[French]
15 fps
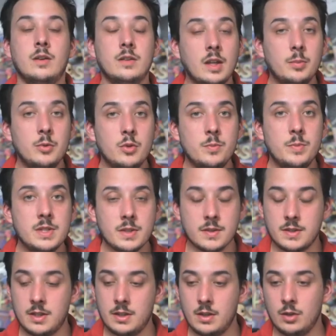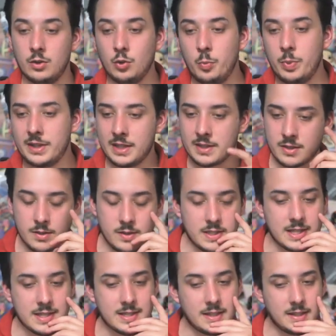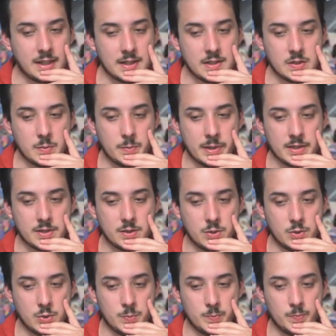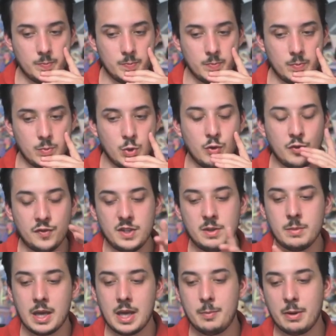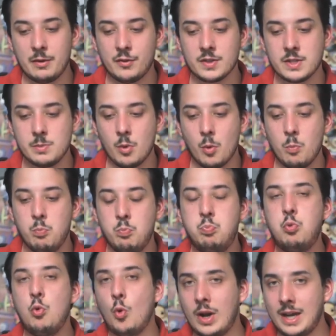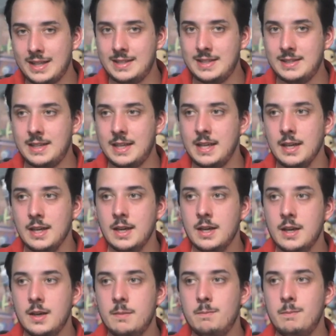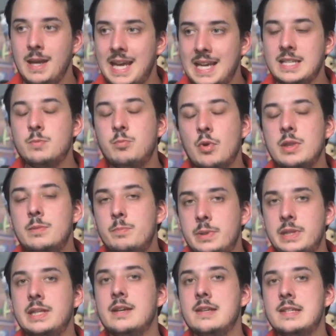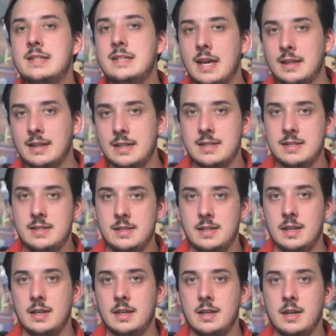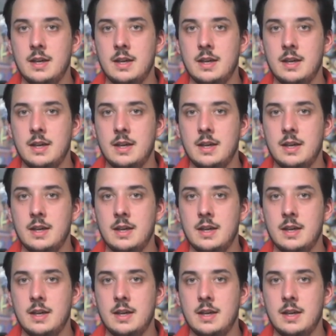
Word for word: En termes de mise en scène, Andrew Patterson, c'est assez intéressant parce que le film n'est pas forcément bourré d'idées, mais exploite bien certaines idées.